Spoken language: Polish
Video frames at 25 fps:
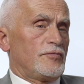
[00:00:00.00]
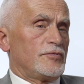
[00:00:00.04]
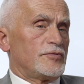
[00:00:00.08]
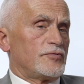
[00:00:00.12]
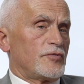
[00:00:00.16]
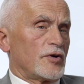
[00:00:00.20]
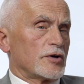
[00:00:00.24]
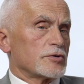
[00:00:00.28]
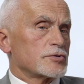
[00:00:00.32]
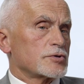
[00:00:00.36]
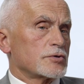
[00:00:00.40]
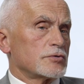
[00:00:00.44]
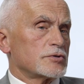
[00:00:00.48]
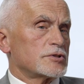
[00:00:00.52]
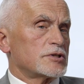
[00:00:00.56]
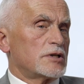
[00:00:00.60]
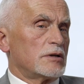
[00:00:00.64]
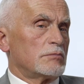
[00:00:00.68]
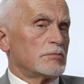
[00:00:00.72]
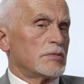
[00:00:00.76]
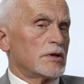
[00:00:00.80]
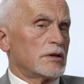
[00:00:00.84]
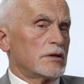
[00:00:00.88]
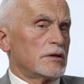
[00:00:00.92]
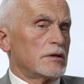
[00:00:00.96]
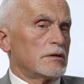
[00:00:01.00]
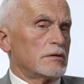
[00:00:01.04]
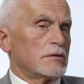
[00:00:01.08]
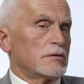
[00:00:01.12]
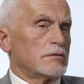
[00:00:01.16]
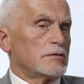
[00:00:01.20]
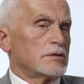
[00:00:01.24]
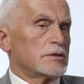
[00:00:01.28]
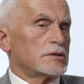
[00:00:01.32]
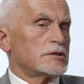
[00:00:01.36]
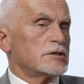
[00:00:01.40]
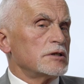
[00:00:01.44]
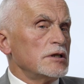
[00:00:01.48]
W związku z tym, y,
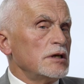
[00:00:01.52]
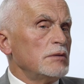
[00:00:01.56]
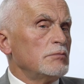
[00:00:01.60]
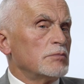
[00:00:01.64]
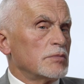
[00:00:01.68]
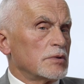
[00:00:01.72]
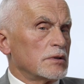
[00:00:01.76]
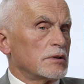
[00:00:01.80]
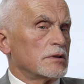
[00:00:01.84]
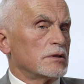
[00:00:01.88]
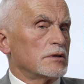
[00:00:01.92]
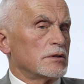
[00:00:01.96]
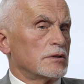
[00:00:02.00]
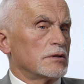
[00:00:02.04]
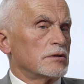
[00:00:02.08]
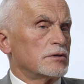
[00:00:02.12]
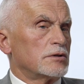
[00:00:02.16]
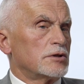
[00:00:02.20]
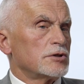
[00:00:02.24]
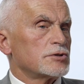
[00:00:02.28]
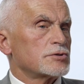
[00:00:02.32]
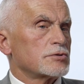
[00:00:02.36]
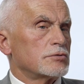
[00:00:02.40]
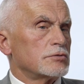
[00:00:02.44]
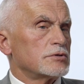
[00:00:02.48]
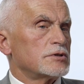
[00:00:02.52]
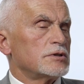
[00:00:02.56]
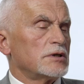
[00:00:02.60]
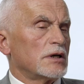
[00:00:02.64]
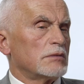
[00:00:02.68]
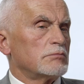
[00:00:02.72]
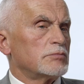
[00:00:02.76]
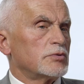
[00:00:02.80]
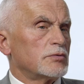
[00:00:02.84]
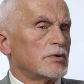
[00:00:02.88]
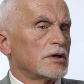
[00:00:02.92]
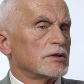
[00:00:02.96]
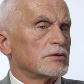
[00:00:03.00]
z nim y, dyskusja
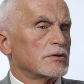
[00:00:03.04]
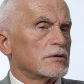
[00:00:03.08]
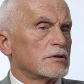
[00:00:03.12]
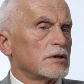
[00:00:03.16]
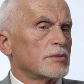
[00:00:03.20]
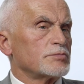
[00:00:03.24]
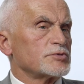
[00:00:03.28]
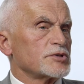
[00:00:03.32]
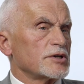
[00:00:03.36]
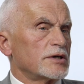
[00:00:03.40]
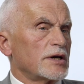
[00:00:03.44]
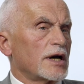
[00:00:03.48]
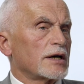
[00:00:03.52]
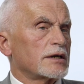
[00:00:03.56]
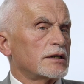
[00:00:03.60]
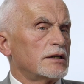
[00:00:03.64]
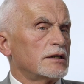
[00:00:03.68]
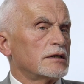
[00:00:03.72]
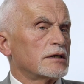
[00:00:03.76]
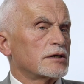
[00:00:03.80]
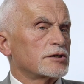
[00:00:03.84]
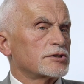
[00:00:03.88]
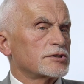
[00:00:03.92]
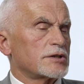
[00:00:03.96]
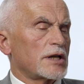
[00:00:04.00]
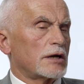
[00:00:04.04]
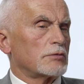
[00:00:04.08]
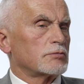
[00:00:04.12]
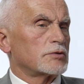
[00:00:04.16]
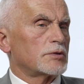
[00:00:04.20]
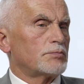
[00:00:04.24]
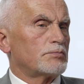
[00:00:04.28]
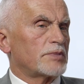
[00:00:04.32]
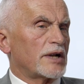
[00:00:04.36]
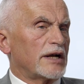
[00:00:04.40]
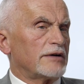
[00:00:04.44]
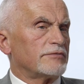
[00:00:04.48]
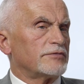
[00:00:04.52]
była, no dobrze, jaki
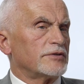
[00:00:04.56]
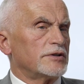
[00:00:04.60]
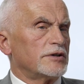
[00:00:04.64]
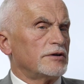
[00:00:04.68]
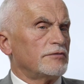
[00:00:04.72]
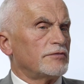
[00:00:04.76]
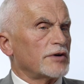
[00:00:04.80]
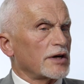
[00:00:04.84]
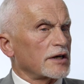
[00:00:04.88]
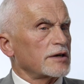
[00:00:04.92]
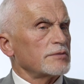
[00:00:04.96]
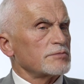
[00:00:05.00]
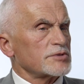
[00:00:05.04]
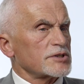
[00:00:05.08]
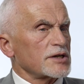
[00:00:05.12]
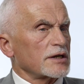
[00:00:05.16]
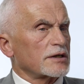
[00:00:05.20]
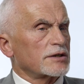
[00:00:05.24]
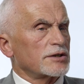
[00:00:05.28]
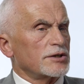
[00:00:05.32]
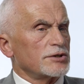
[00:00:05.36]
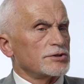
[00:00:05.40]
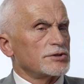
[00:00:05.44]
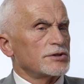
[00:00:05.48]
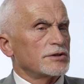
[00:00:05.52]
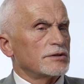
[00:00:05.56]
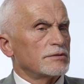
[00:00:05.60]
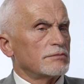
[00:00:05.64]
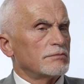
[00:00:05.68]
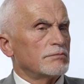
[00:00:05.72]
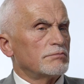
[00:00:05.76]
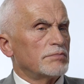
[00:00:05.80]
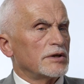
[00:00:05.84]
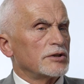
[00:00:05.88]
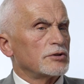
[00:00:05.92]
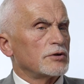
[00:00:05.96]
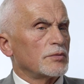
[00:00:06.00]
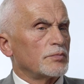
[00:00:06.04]
kształt prawny, w jakim zakresie
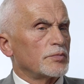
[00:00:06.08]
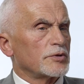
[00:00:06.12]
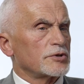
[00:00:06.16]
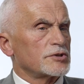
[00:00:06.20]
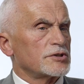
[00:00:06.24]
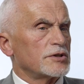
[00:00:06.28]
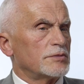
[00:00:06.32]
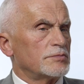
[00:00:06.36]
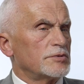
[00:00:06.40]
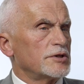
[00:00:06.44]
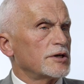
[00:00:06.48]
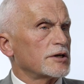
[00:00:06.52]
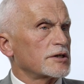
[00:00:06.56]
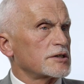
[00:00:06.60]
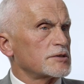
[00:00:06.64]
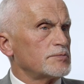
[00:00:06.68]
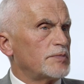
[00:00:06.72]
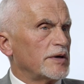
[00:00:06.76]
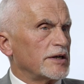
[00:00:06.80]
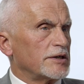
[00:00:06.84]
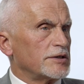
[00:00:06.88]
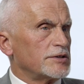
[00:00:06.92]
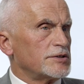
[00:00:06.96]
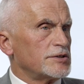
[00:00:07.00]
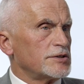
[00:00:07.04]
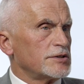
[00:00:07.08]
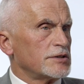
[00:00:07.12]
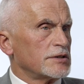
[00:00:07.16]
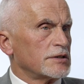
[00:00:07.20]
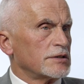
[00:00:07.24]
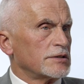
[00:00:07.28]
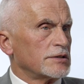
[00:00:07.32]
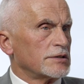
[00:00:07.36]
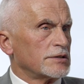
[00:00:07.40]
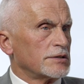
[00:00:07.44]
będą potrzebni eksperci?